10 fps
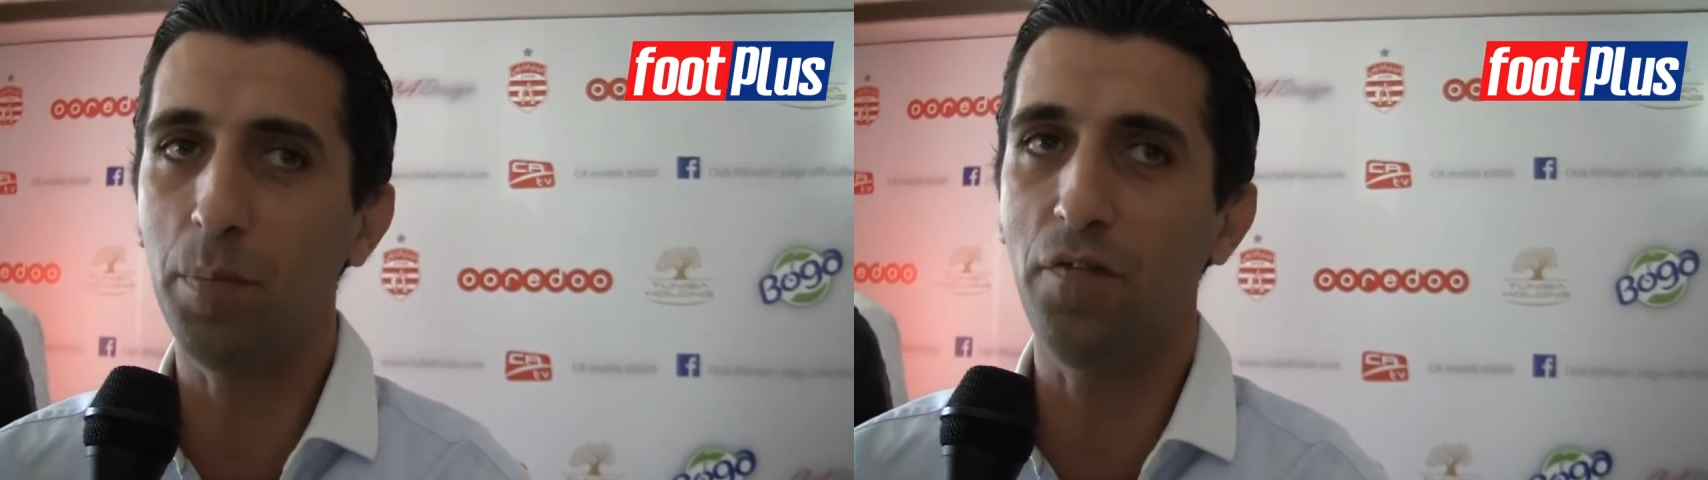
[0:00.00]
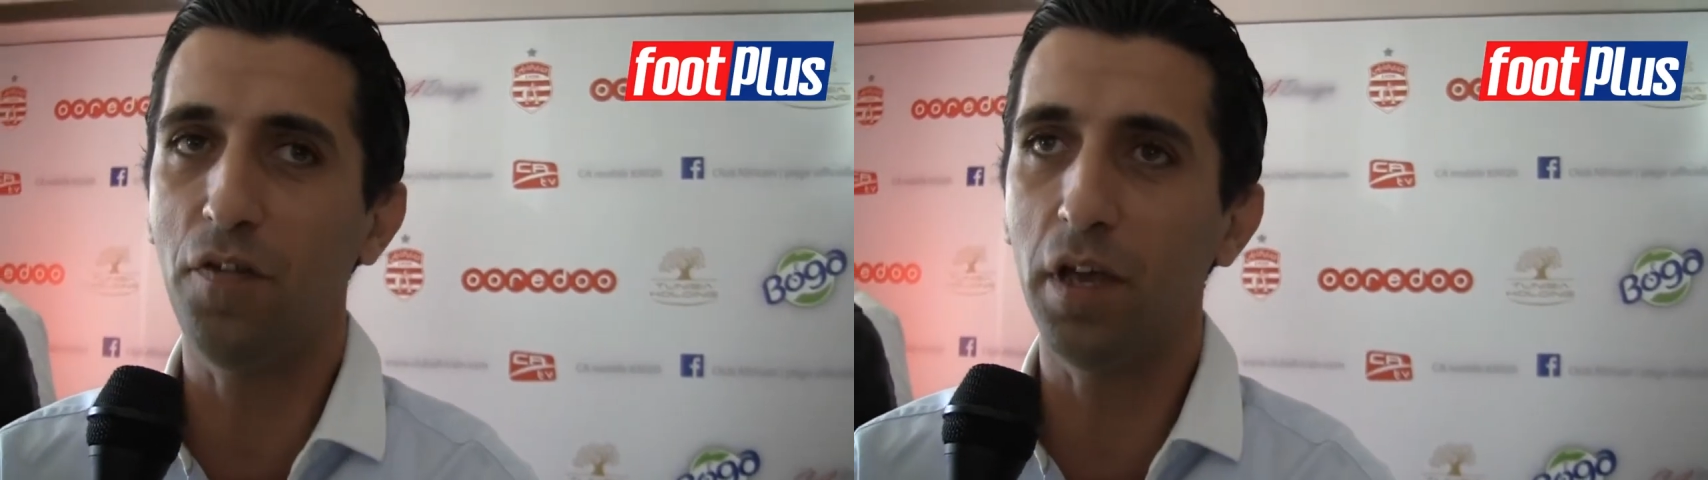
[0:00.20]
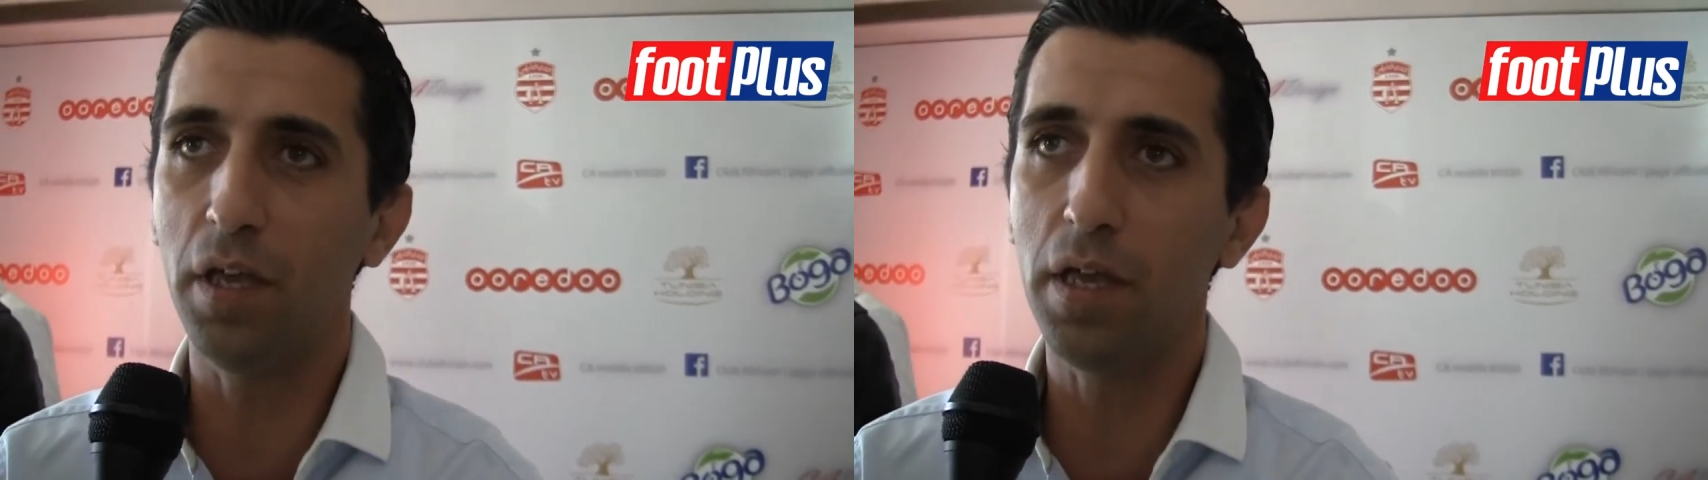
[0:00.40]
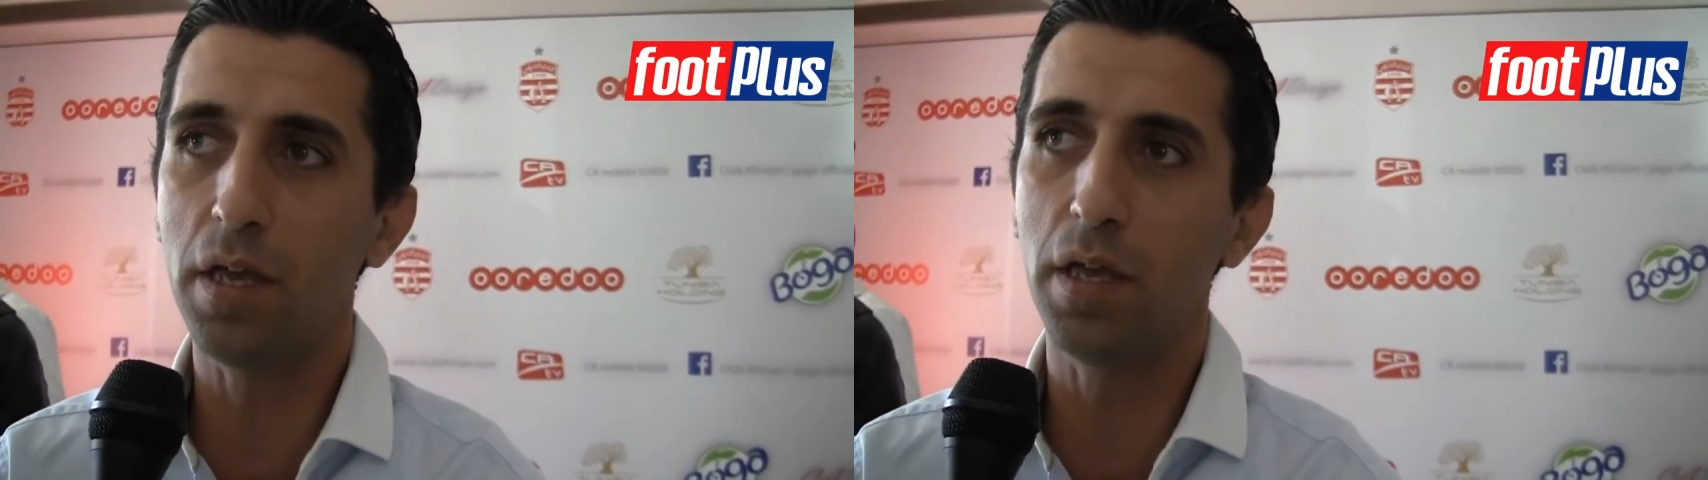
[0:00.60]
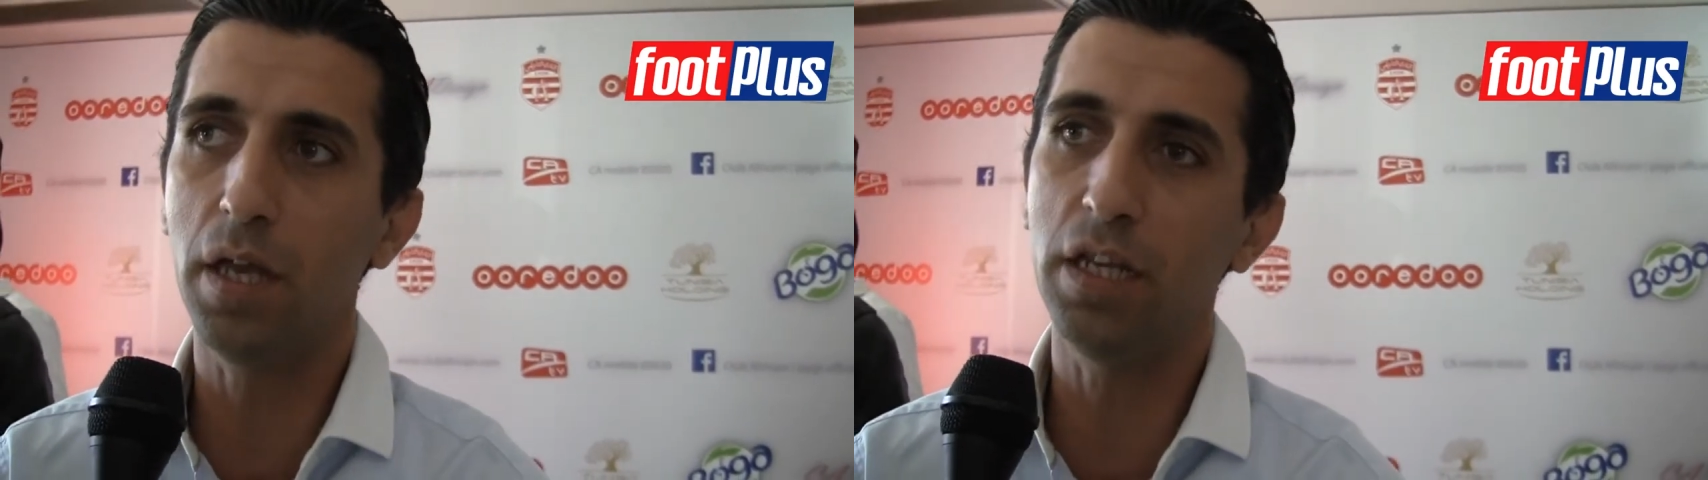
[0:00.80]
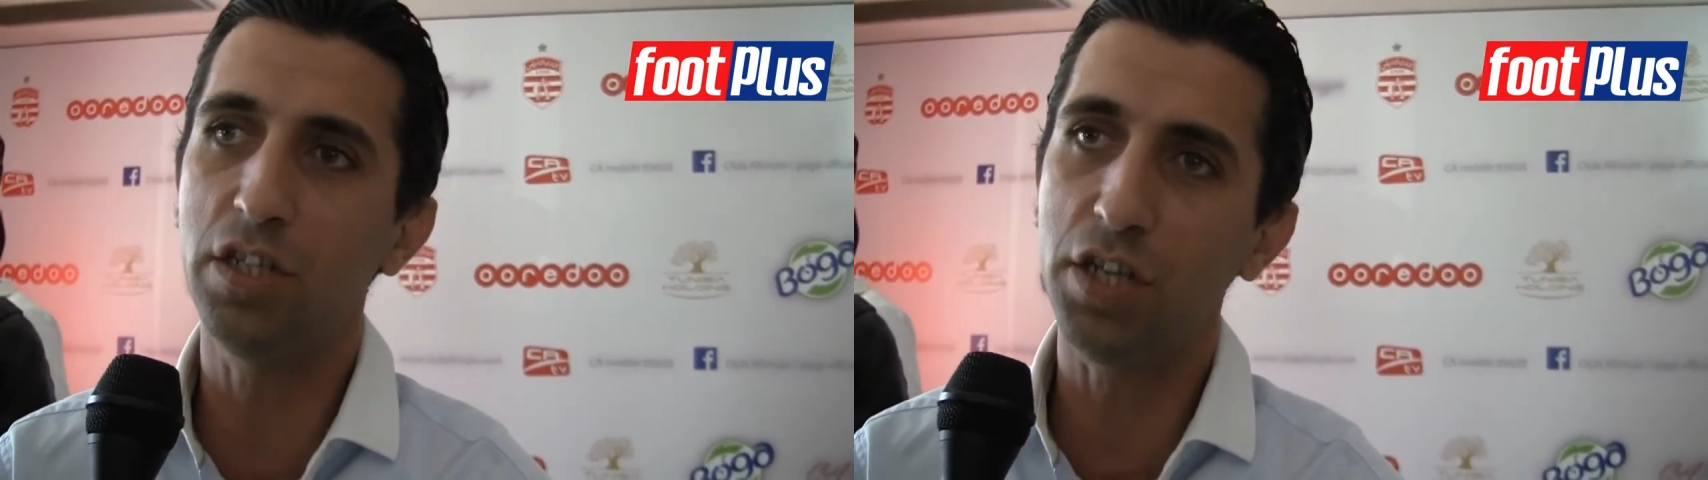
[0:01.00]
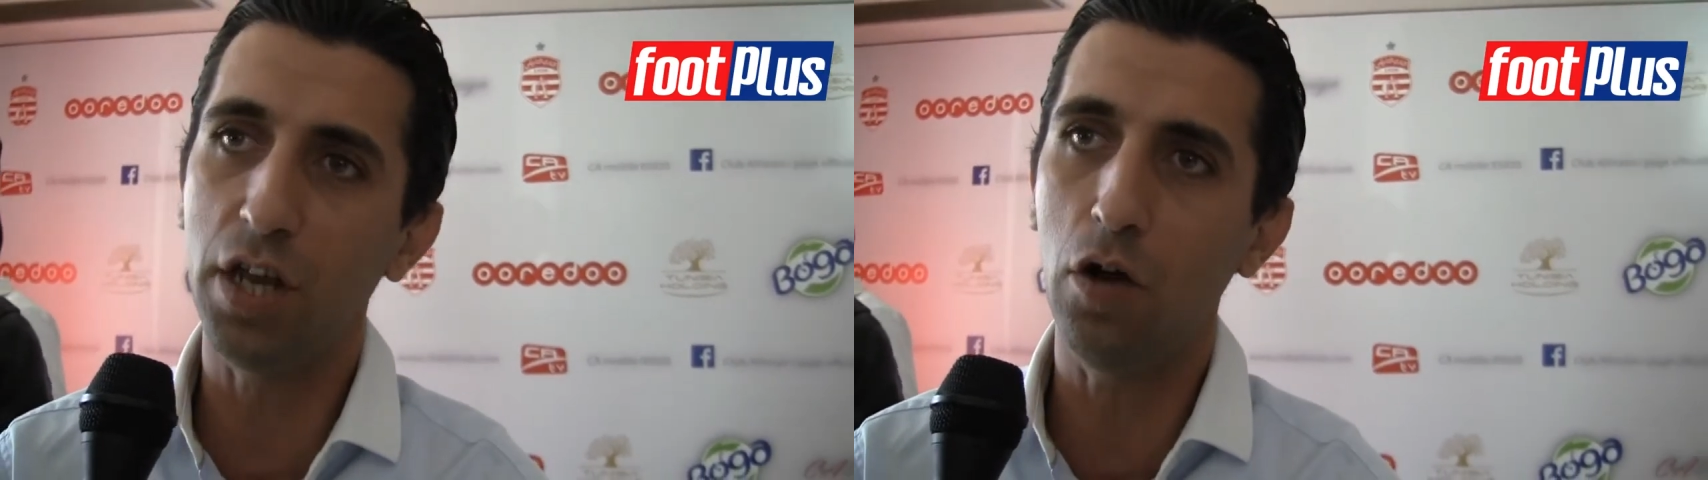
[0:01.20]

بريفيري اللي يجينا